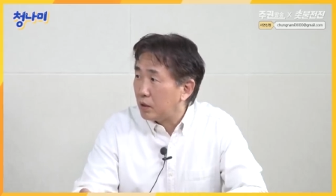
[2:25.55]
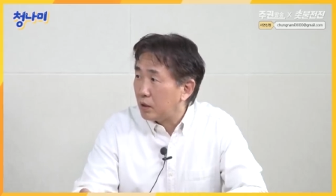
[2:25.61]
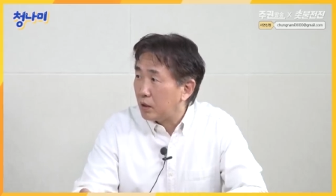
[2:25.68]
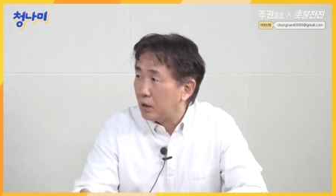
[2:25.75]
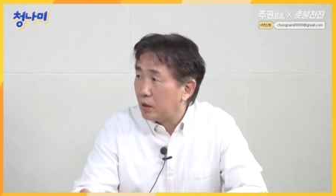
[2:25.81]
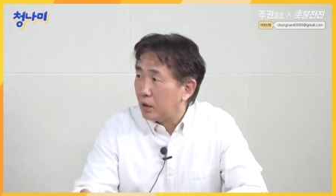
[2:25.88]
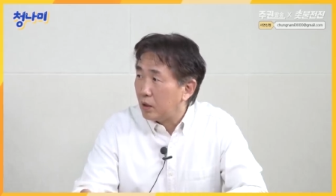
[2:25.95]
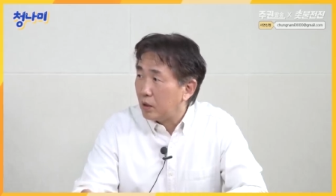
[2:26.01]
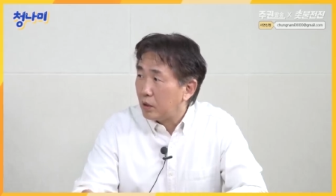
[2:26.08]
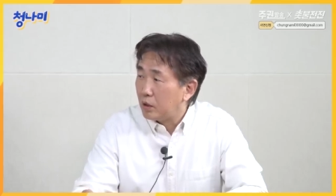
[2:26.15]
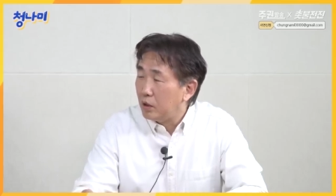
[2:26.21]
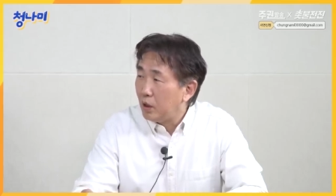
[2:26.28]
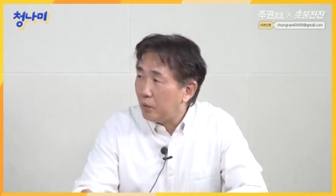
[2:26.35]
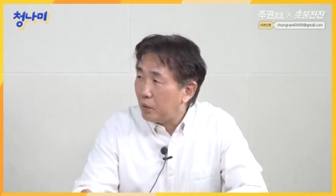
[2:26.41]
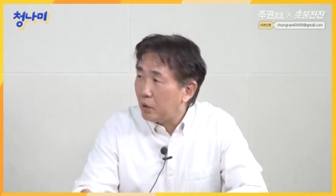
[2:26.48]
이제
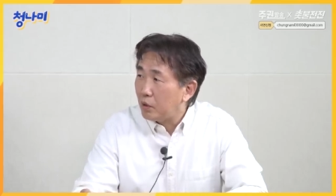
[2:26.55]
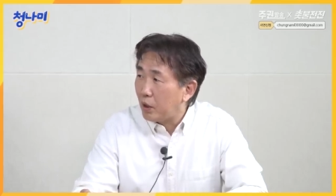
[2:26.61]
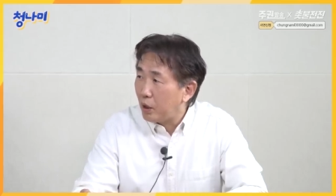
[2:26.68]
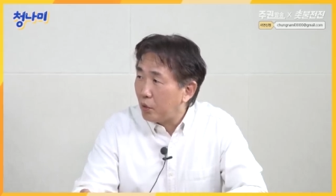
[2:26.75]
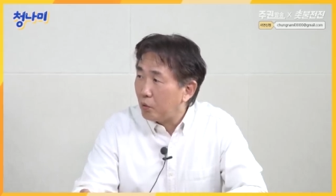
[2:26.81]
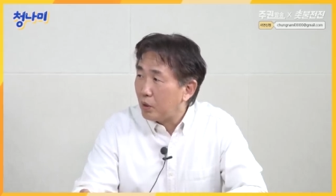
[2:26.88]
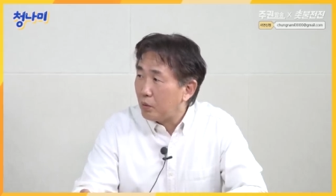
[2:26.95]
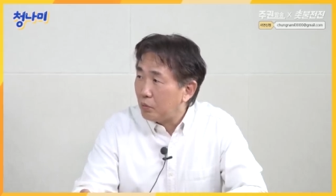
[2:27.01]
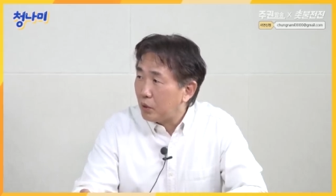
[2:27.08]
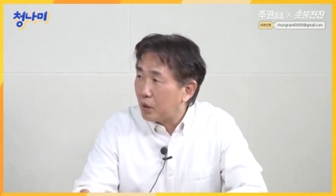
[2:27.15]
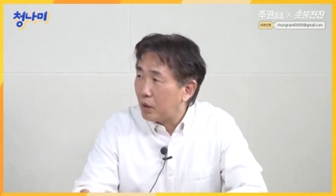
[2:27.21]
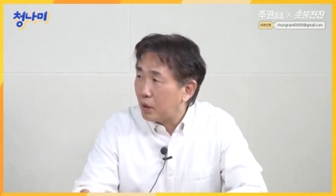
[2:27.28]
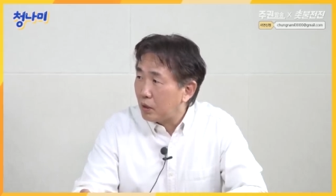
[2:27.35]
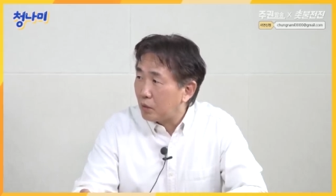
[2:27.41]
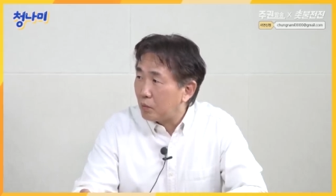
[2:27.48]
그야말로
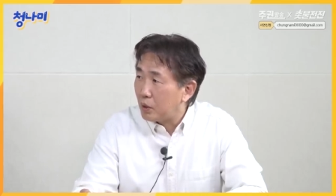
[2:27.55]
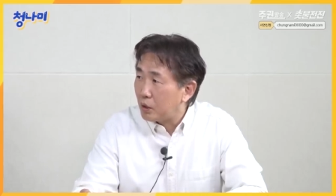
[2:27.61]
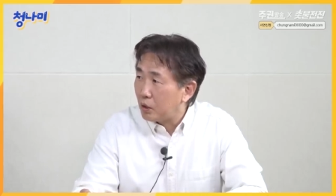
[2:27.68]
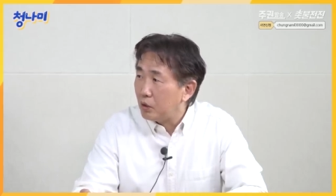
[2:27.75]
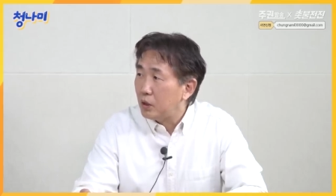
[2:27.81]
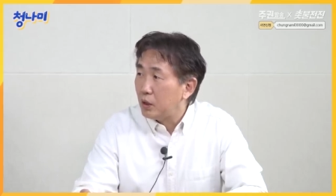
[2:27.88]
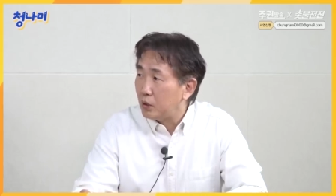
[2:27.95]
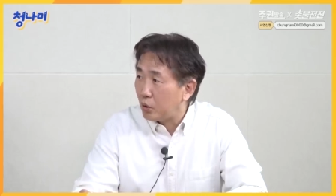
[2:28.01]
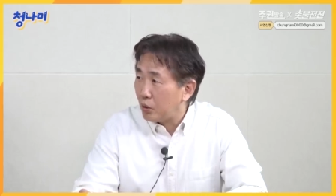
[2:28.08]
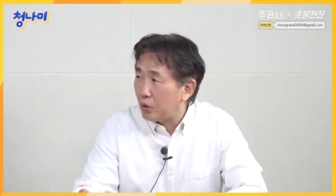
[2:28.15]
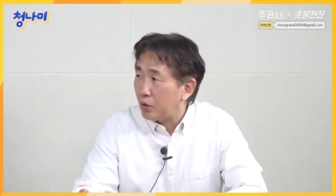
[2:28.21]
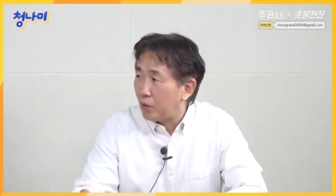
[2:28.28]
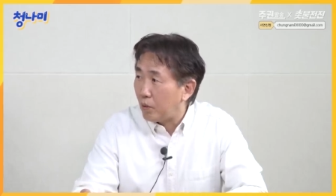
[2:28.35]
내로남불의 정말 천재죠.